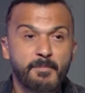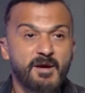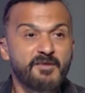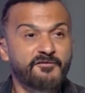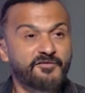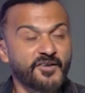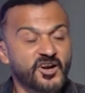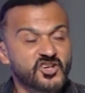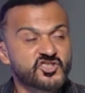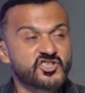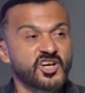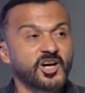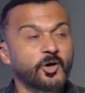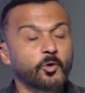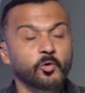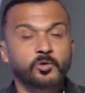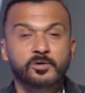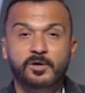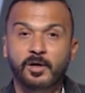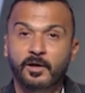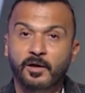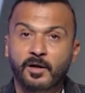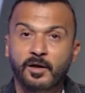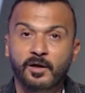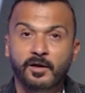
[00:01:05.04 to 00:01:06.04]
ينفعش اخد
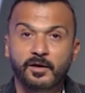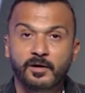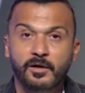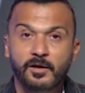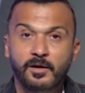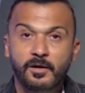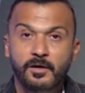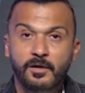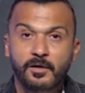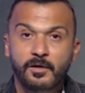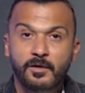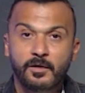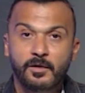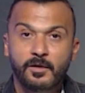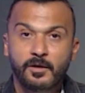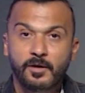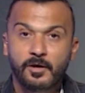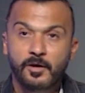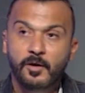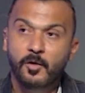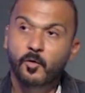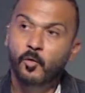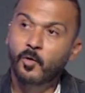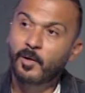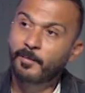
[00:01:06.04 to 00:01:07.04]
قرار
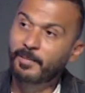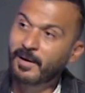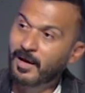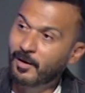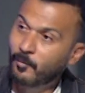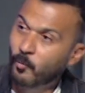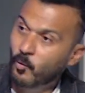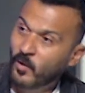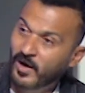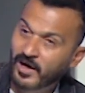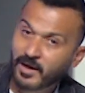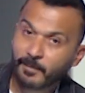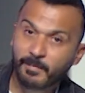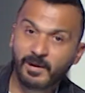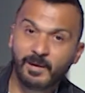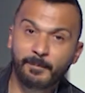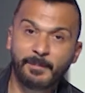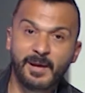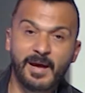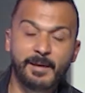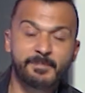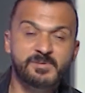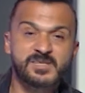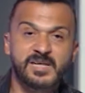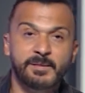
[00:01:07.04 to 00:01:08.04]
وابقى موارب
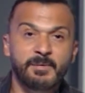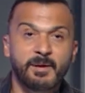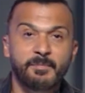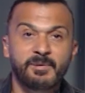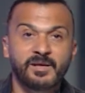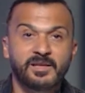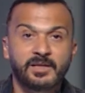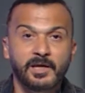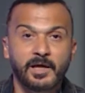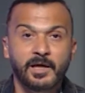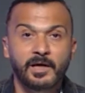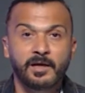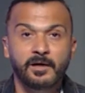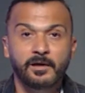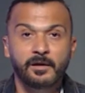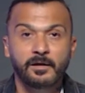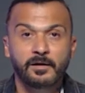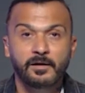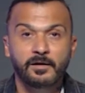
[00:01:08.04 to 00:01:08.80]
الباب زي ما بيتقال